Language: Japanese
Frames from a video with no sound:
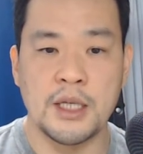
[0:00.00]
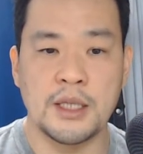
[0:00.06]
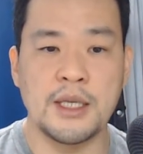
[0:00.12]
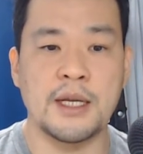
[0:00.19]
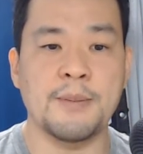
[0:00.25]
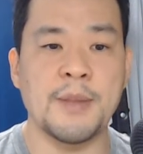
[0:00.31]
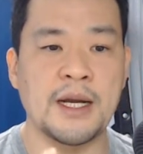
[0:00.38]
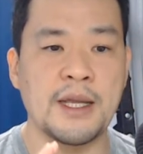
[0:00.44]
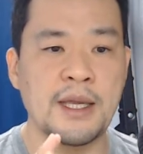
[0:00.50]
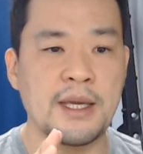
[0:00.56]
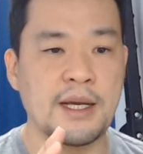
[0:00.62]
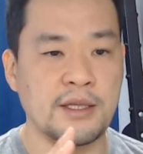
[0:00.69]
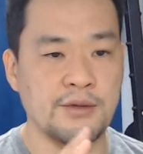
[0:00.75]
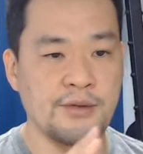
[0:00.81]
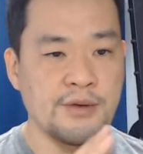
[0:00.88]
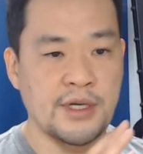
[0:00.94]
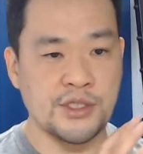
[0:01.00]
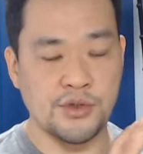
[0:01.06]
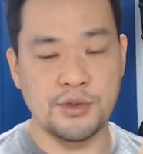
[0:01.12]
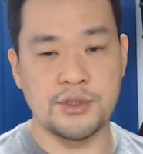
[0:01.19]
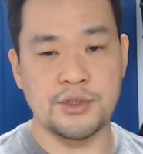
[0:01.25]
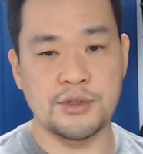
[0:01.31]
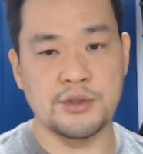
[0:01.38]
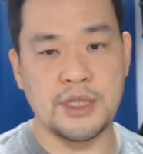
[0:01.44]
で、まあ、レーガンっていうのは
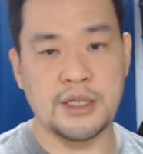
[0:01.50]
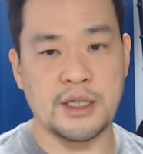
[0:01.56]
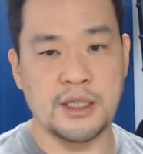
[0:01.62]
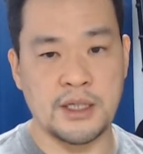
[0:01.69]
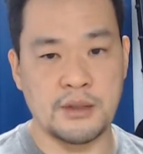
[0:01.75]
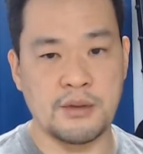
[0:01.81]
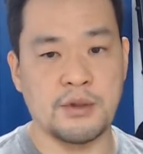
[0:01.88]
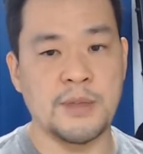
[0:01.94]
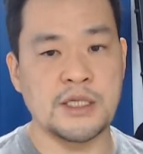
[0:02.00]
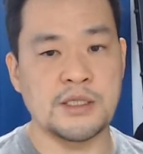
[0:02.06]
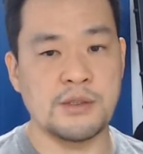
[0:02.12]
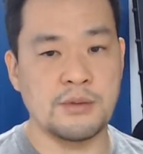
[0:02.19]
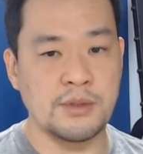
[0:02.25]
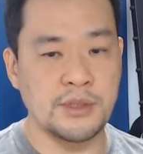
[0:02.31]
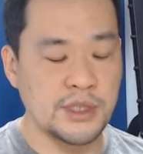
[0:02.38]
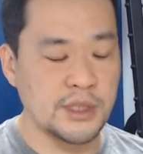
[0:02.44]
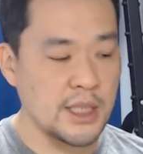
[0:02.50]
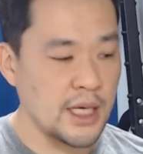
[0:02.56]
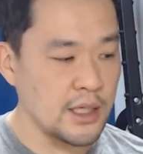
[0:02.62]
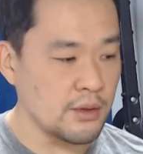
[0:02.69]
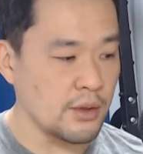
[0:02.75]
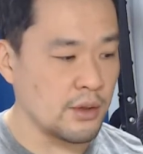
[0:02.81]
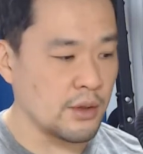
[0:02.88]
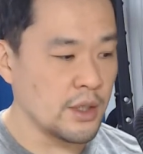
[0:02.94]
象徴なんだけど、まあ、その時代
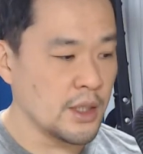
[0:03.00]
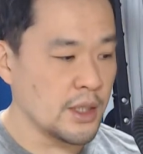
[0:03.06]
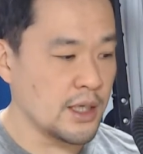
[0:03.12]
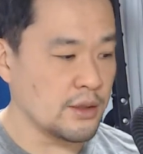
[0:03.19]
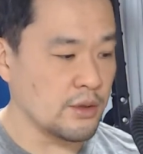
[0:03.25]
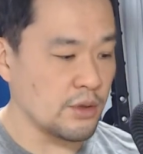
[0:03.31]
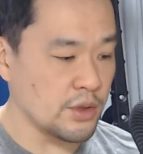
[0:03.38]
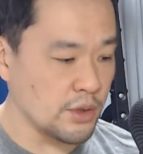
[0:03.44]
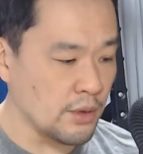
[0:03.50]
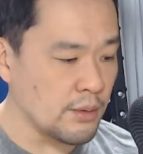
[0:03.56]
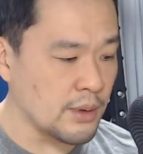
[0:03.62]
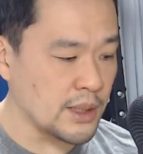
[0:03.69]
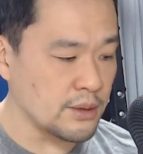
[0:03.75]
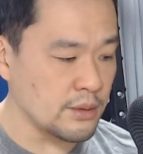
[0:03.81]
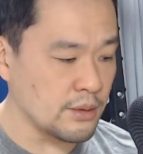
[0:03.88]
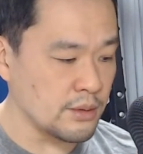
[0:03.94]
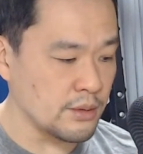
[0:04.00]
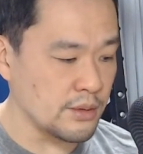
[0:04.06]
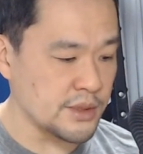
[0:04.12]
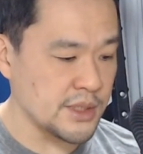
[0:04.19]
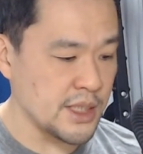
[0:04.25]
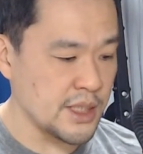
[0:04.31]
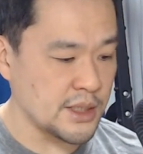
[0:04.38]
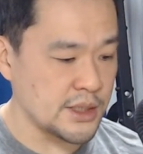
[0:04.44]
の、えっ、ー、と、共和党の
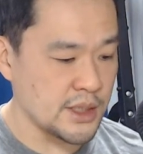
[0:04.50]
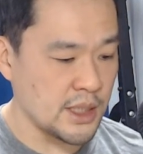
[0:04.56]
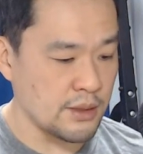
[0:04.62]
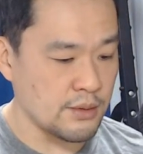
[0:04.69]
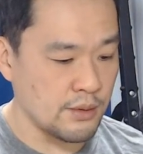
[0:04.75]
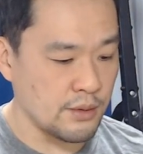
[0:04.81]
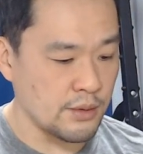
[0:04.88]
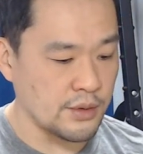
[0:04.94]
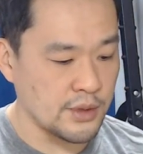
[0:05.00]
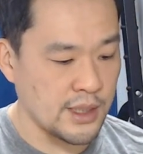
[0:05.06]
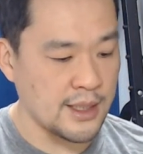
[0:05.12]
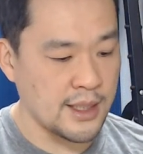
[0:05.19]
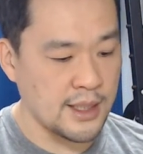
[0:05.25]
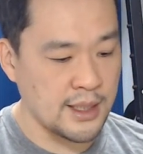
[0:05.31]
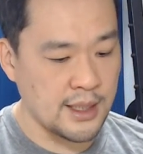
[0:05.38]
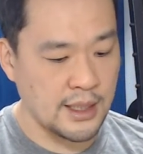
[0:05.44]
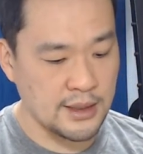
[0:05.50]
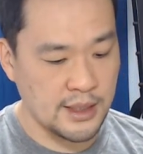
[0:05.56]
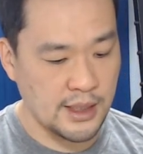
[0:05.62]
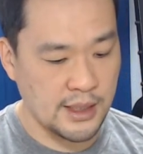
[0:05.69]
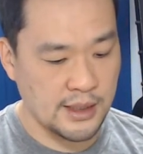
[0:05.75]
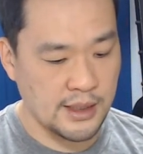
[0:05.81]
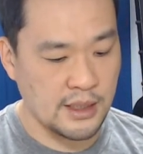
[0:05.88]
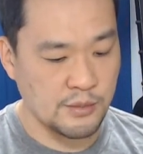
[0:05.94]
政治家の多くがレーガン
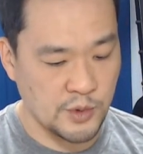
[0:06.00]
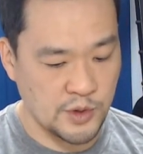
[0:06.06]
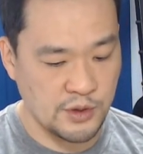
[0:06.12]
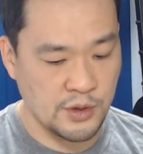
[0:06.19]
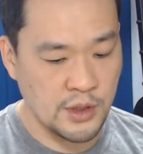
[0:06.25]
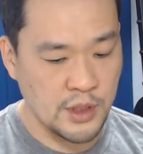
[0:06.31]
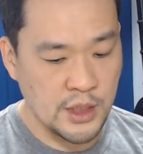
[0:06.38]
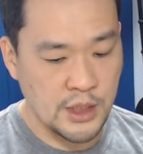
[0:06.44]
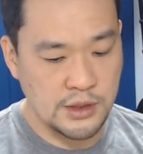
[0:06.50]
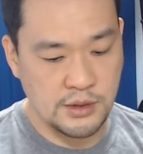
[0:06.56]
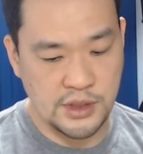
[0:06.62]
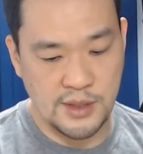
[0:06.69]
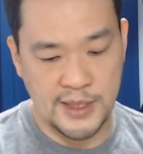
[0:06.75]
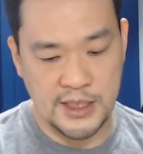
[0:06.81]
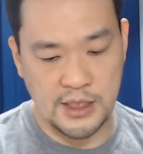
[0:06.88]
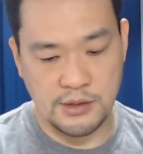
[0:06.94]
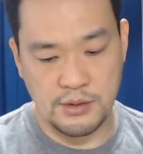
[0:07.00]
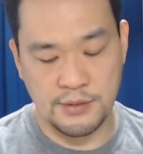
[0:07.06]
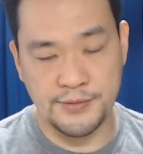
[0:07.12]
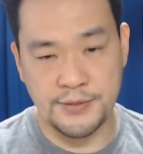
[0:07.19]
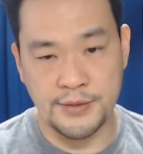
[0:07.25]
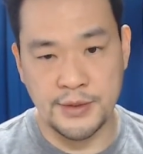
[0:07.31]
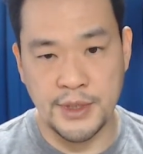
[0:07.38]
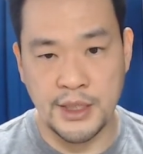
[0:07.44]
的なるもの、そしてまたその
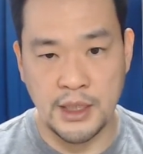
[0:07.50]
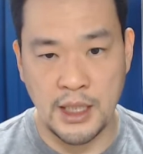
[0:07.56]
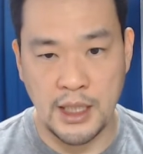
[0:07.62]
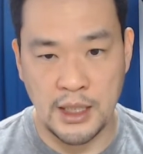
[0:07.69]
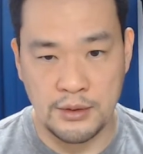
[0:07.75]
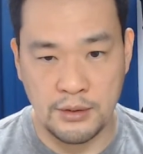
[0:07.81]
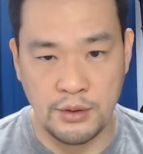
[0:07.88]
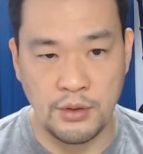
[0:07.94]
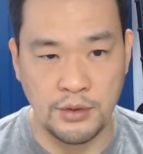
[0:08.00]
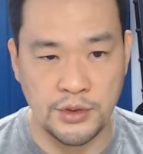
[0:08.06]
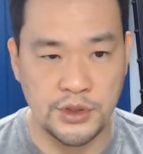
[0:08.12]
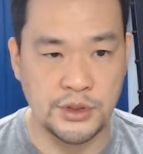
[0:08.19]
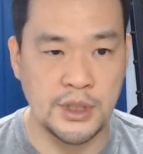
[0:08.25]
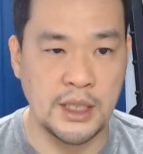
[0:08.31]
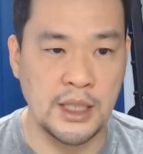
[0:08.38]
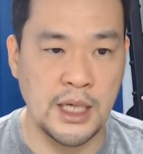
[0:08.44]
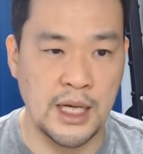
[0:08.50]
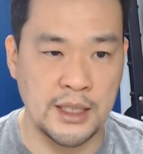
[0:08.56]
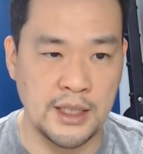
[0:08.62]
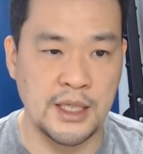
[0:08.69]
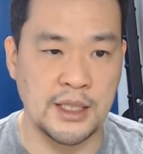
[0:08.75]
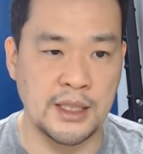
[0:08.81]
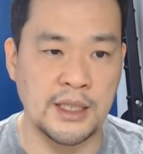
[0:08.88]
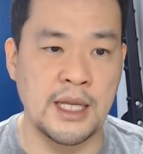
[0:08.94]
福音派の保守派
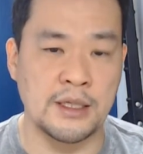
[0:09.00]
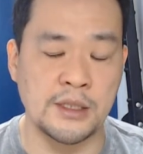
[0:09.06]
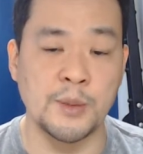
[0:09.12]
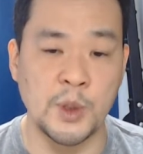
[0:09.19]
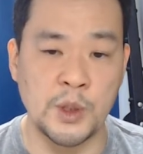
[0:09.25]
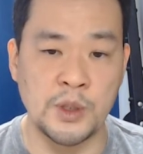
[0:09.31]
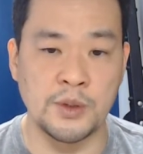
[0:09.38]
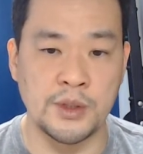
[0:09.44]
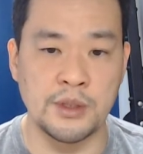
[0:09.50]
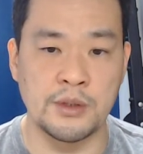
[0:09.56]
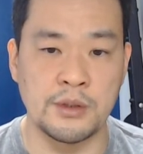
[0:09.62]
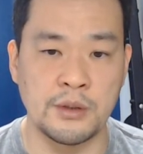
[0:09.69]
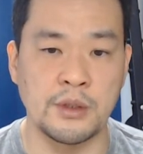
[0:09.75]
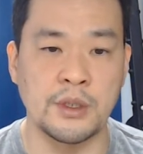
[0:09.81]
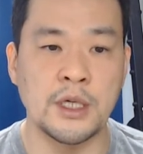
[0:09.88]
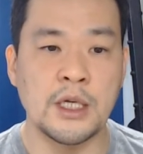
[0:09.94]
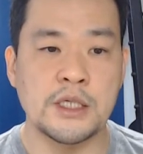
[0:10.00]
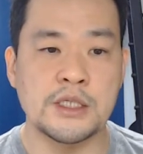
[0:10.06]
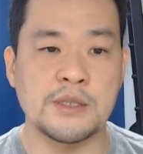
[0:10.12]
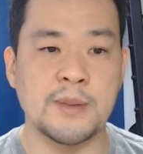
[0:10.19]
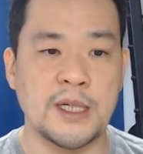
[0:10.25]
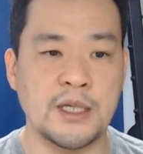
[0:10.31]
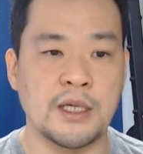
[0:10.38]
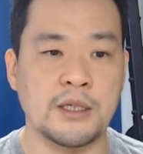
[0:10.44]
的なるものっていうのを、つ
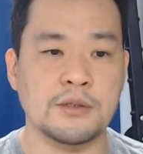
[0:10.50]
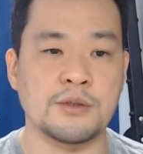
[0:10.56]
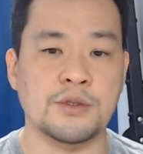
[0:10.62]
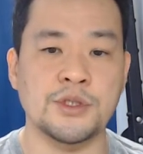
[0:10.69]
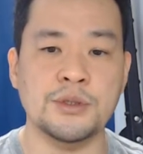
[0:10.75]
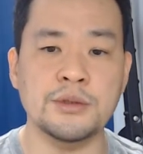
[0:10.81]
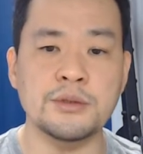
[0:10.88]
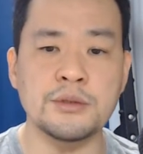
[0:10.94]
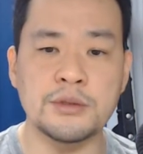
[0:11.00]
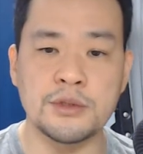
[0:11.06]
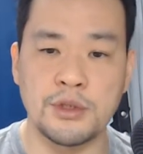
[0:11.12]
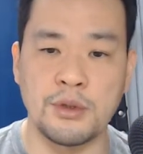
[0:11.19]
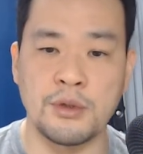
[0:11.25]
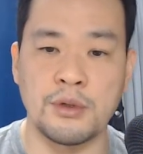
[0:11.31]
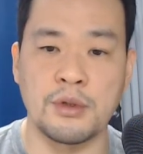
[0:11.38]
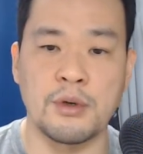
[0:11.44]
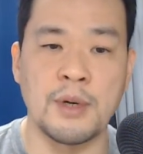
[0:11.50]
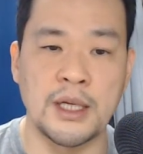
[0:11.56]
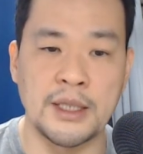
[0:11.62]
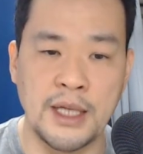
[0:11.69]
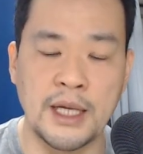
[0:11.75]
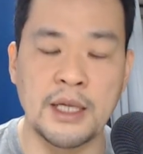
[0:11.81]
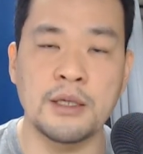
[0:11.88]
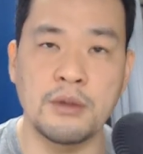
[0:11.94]
まり、その宗教の話
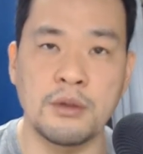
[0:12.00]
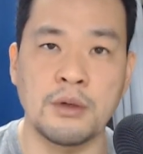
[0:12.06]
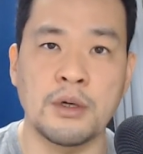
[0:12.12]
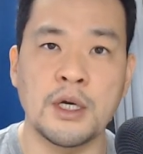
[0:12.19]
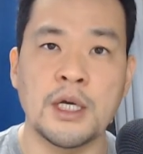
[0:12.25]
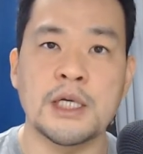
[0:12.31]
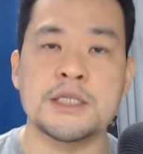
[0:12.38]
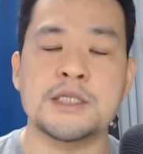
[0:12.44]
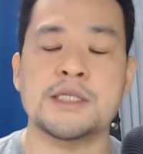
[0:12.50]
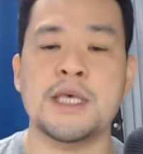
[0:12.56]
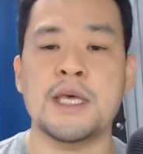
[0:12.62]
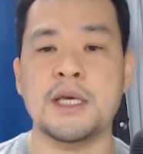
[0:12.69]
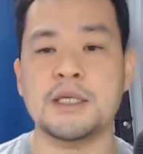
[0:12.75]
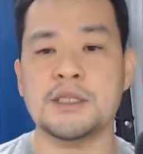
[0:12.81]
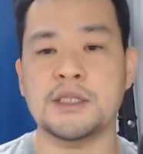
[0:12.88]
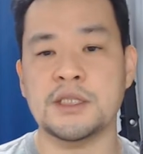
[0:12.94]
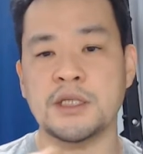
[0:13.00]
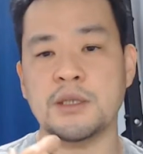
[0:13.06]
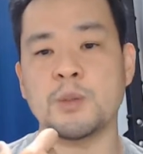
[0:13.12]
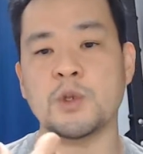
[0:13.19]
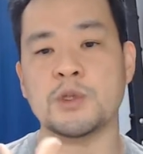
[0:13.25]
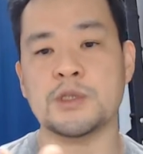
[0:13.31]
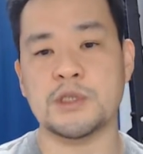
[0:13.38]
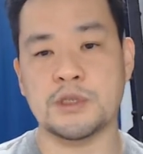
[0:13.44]
題を政治に
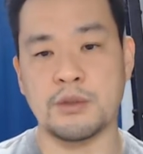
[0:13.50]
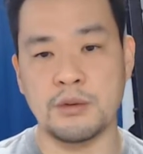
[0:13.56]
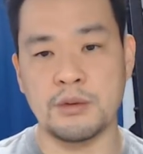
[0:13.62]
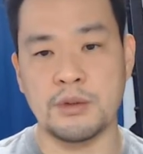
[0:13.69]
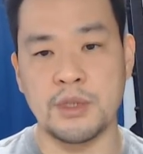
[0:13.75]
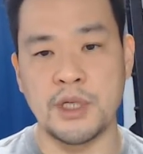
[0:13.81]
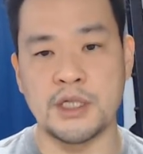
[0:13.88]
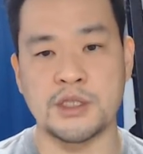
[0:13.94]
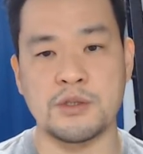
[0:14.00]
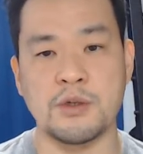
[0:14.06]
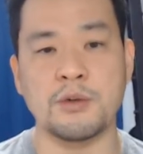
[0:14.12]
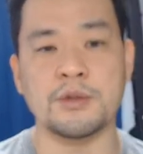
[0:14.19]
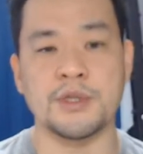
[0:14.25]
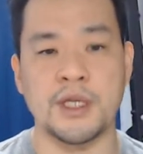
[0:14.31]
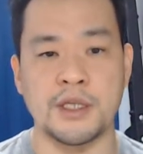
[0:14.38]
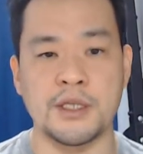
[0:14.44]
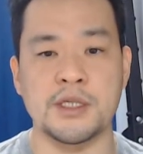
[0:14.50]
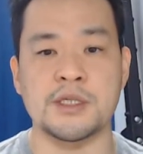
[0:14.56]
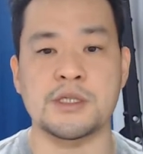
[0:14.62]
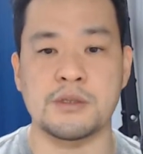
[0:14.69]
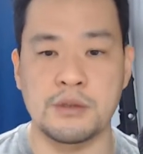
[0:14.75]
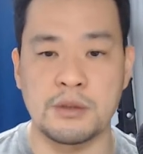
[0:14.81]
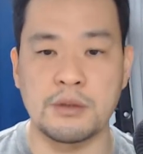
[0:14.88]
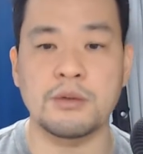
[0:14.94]
持ち込んで争点に
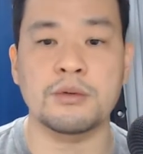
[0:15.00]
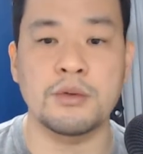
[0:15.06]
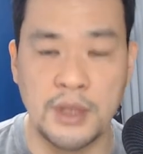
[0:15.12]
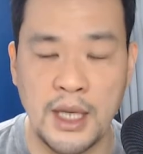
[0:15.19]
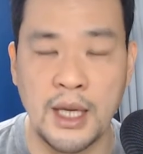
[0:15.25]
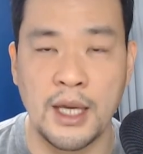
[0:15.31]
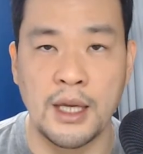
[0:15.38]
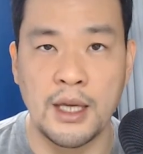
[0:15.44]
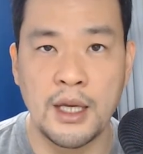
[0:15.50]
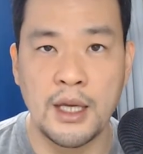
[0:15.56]
することで、